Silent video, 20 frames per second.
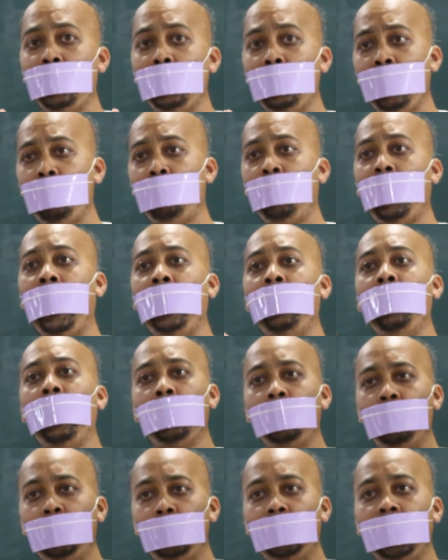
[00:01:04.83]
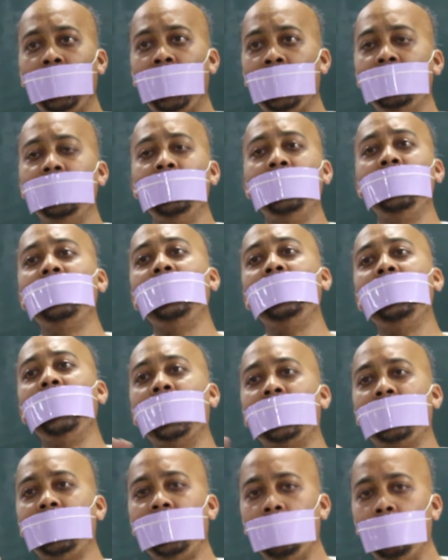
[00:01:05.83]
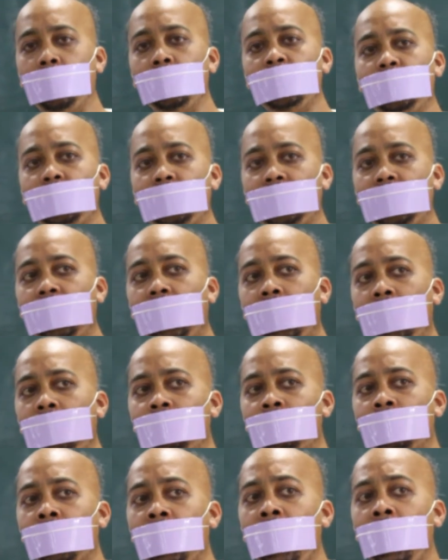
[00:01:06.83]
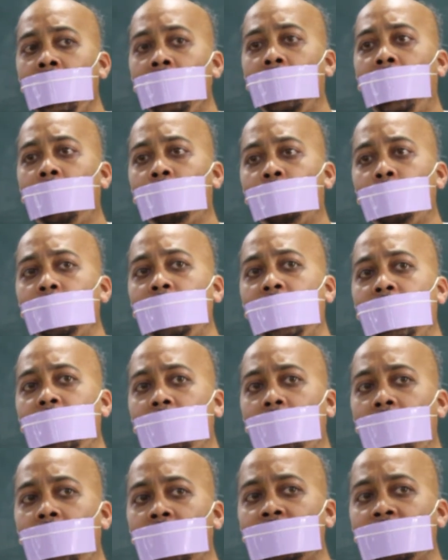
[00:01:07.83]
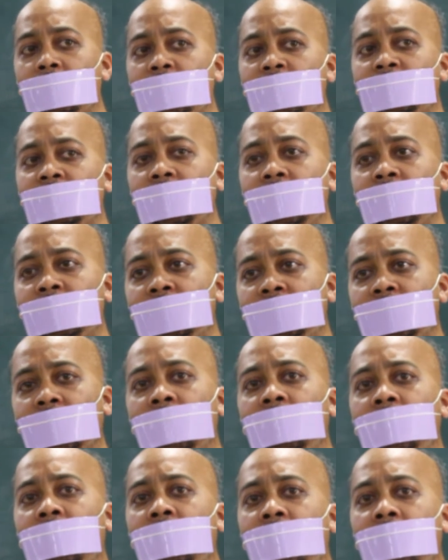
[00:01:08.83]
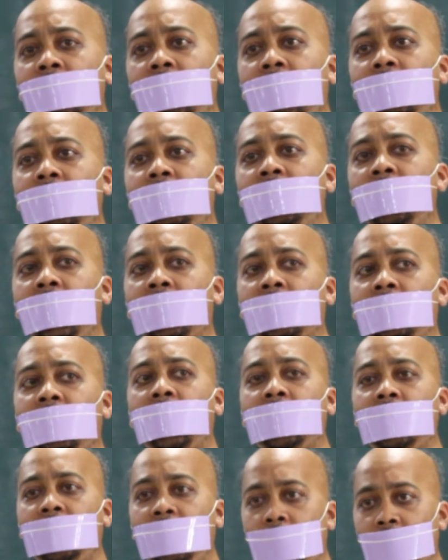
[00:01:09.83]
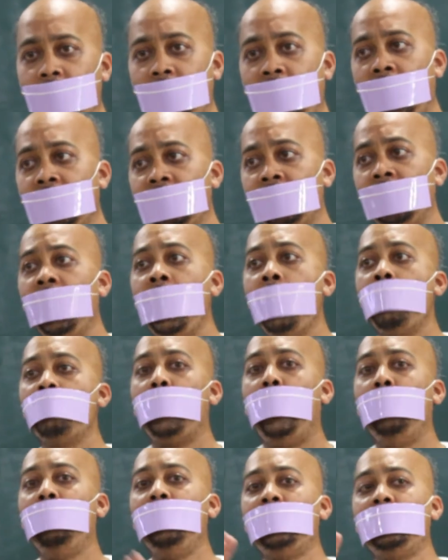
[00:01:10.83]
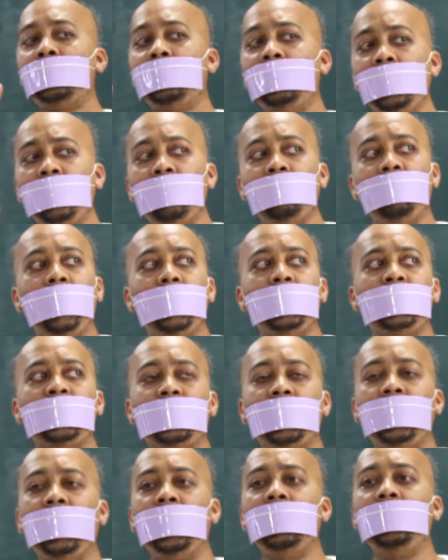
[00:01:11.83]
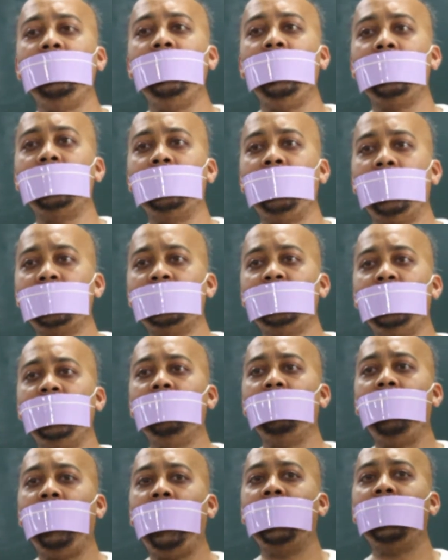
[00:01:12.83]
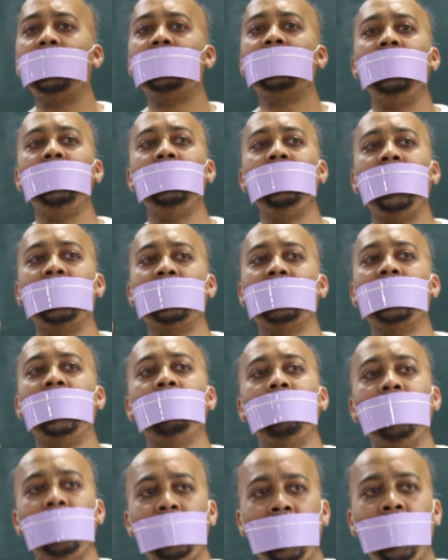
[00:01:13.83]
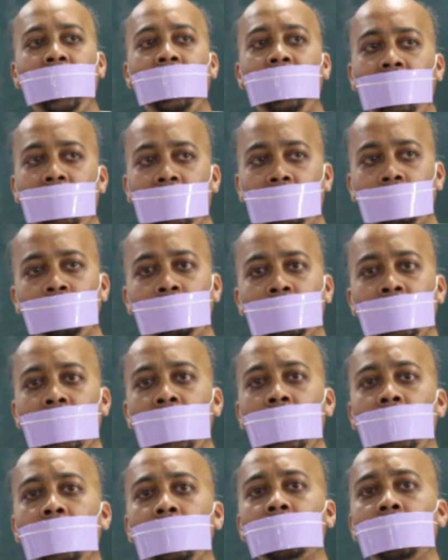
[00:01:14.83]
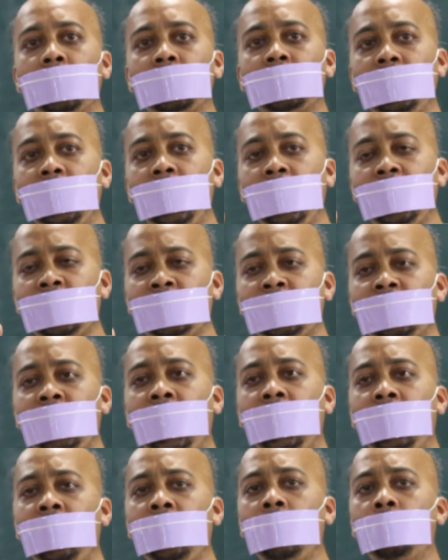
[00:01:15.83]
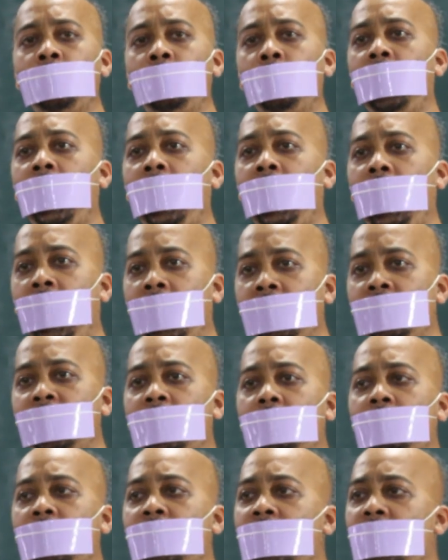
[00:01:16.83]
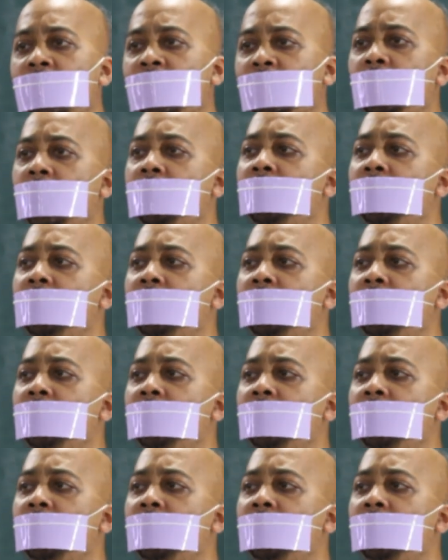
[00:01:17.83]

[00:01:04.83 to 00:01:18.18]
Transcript: नेपाल और भूटान इनकी यात्रा हो चुकी है और पूरे नॉर्थ ईस्ट ईस्टर्न इंडिया की यात्रा के बाद अभी तीन वर्ष के लिए दक्षिण भारत की यात्रा पर आए हैं तो एक साल पूरा आंध्र प्रदेश में